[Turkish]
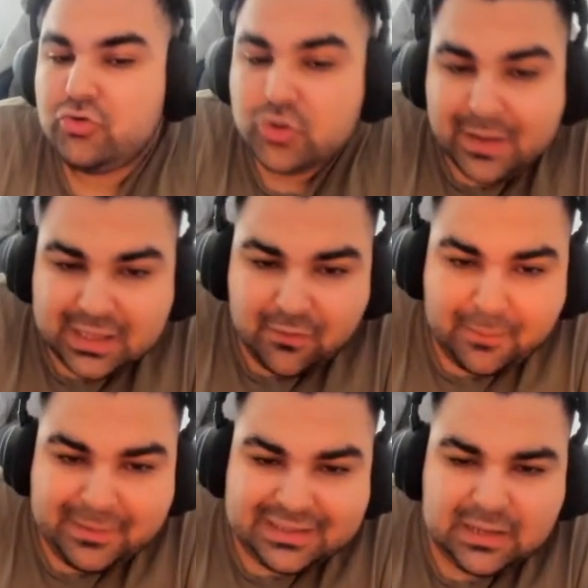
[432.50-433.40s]
Düşmeye
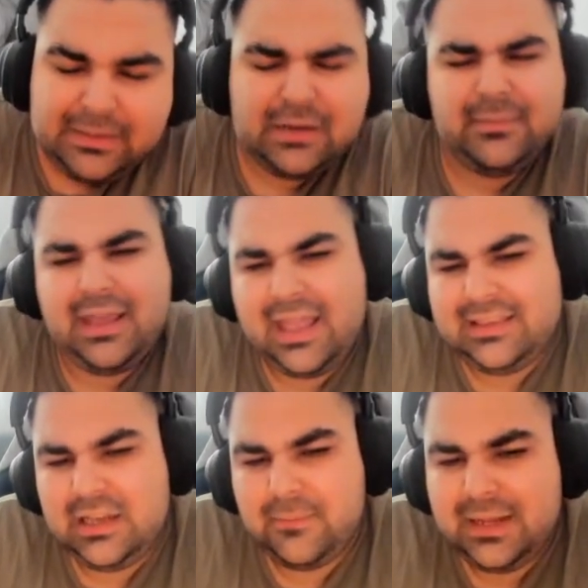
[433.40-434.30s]
devam edilebilir mi?
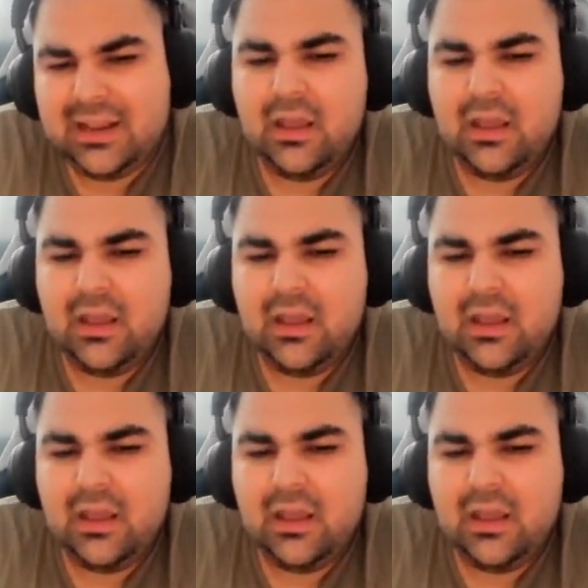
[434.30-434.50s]
Edilebilir.